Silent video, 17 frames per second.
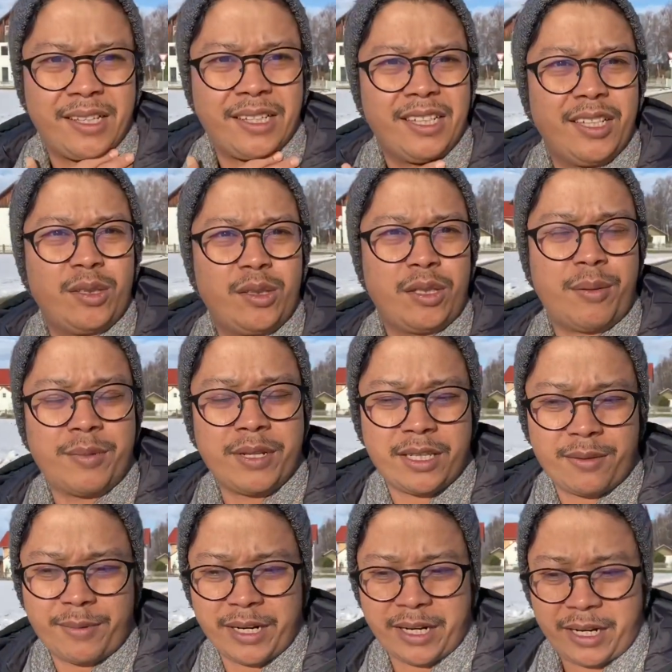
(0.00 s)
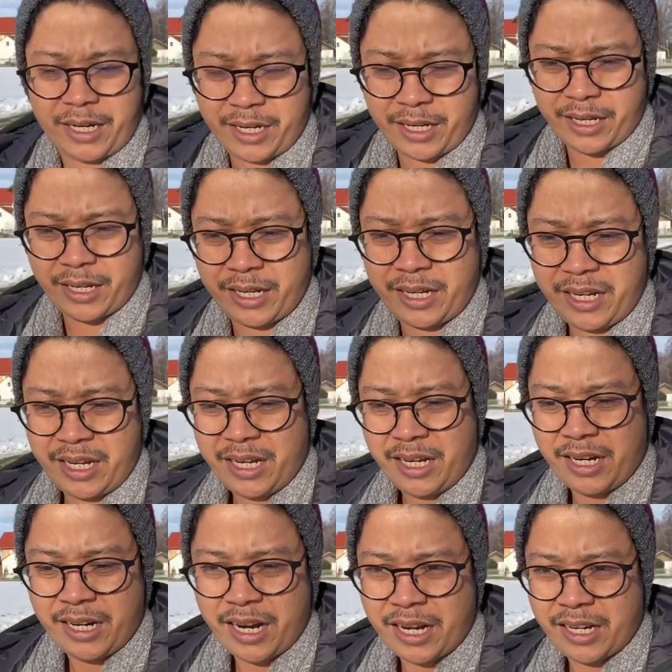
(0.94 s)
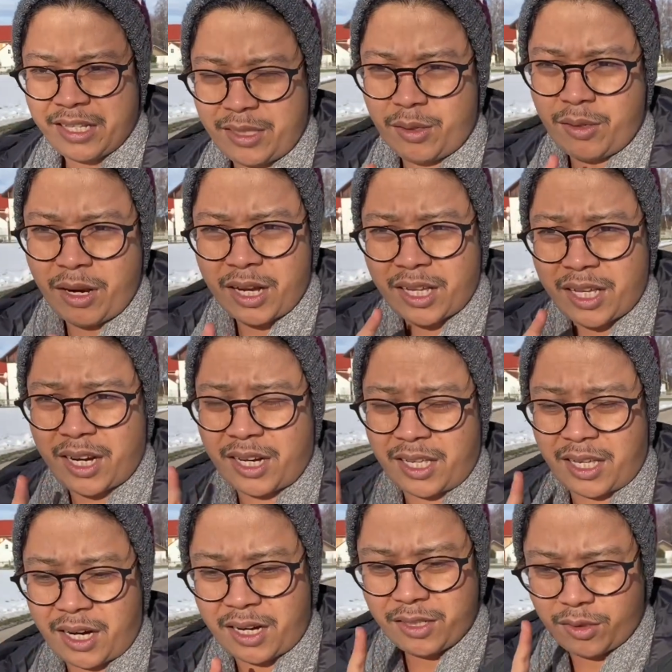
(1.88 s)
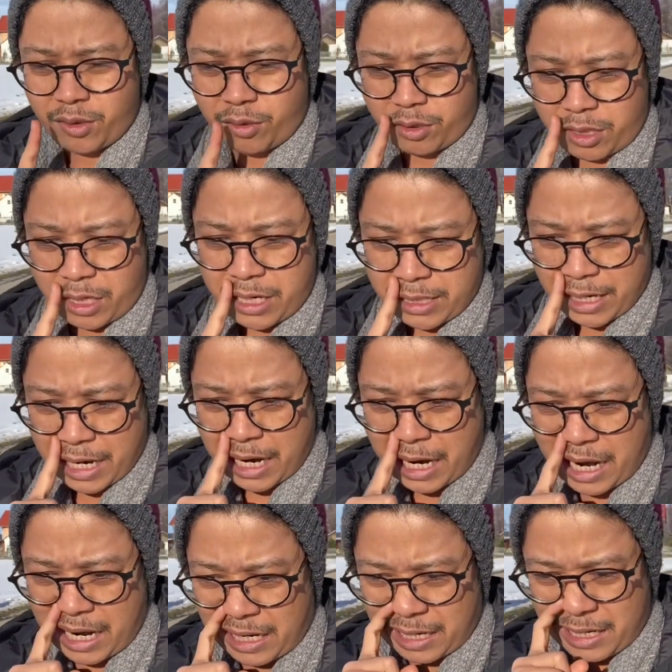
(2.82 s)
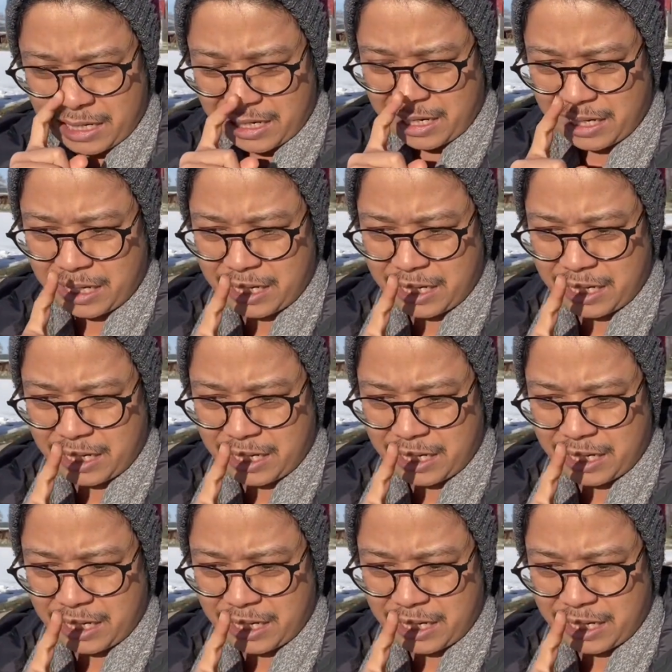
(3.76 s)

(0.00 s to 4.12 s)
gitu teman-teman dan itulah kira-kira jurusan yang akan